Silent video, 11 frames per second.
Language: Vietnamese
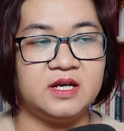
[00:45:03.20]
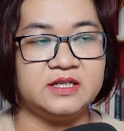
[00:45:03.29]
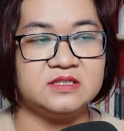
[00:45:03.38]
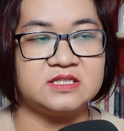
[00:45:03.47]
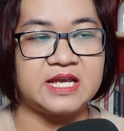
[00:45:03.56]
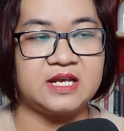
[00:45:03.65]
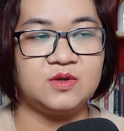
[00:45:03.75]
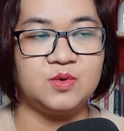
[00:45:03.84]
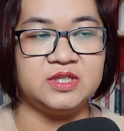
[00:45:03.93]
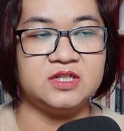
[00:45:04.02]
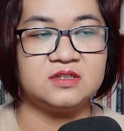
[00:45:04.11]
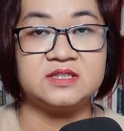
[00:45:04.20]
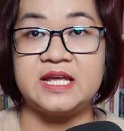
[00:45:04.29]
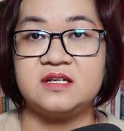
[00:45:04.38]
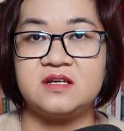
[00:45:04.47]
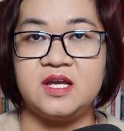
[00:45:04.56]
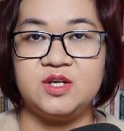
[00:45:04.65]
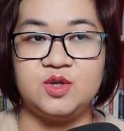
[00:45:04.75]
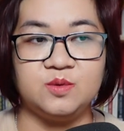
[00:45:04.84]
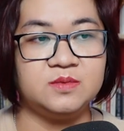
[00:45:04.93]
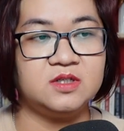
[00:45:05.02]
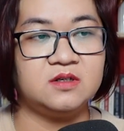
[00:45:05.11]
hình dáng của những tán cây
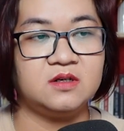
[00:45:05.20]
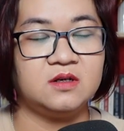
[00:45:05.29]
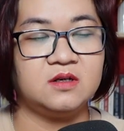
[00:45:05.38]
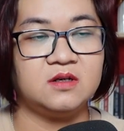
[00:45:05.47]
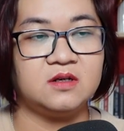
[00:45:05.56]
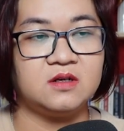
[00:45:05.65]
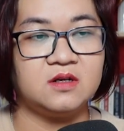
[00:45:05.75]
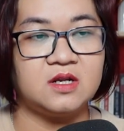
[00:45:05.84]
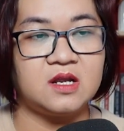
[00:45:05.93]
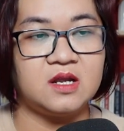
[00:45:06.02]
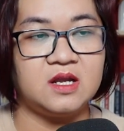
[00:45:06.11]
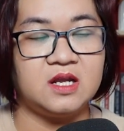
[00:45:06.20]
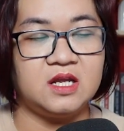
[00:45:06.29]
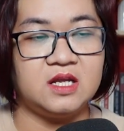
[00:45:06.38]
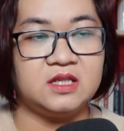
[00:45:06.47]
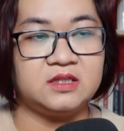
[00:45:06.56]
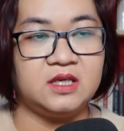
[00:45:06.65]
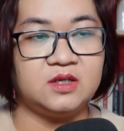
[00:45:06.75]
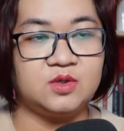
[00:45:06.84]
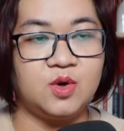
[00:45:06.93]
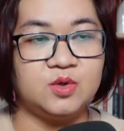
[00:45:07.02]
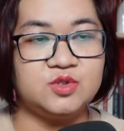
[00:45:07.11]
đung đưa.
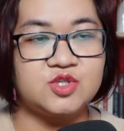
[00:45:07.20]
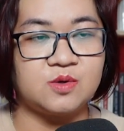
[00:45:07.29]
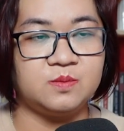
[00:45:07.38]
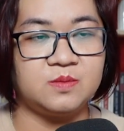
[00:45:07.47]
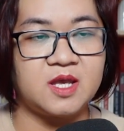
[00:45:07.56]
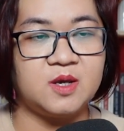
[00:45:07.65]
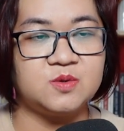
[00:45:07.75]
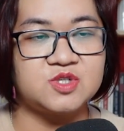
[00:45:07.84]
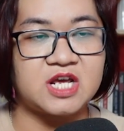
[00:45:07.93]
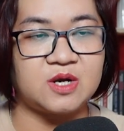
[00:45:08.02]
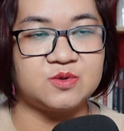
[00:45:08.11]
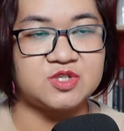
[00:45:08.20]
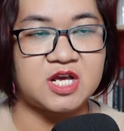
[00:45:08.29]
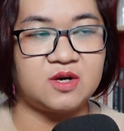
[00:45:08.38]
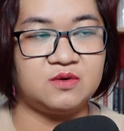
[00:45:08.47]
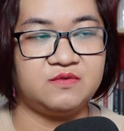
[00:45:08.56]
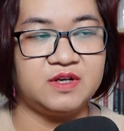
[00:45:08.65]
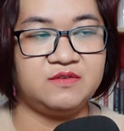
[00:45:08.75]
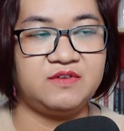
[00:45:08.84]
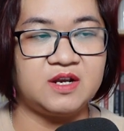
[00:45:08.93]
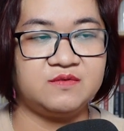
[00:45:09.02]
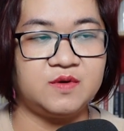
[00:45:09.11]
Tiếng côn trùng kêu rào rạo vẫn
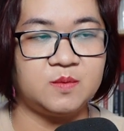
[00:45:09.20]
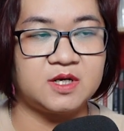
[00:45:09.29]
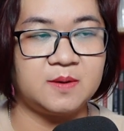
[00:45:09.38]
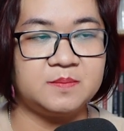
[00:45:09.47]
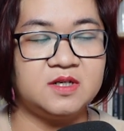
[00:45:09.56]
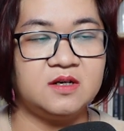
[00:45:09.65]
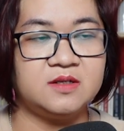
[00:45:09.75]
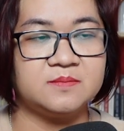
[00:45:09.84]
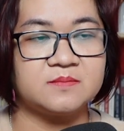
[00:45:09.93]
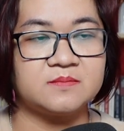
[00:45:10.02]
vang vọng khắp nơi.